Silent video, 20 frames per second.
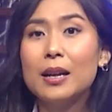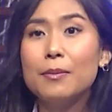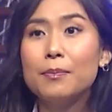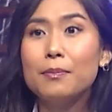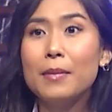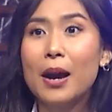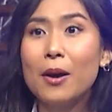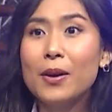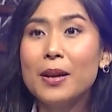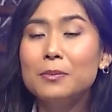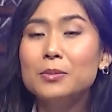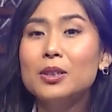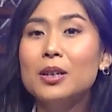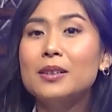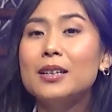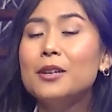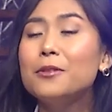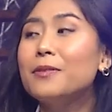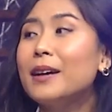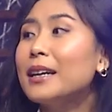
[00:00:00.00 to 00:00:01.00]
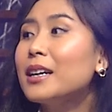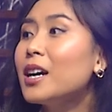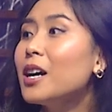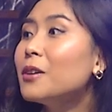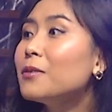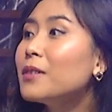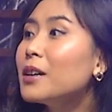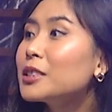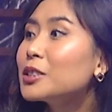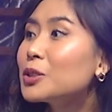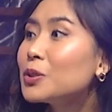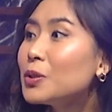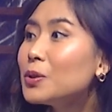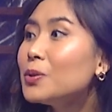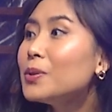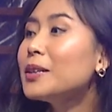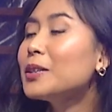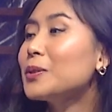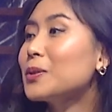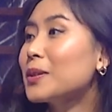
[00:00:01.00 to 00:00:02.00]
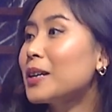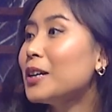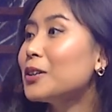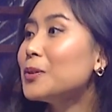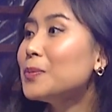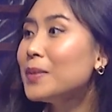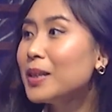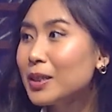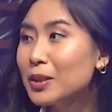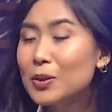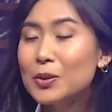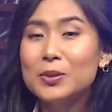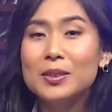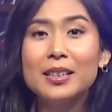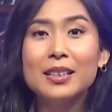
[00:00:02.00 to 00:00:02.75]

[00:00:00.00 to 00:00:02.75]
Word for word: bảo hiểm trọn đời phải cover suốt nguyên cuộc đời của mình luôn,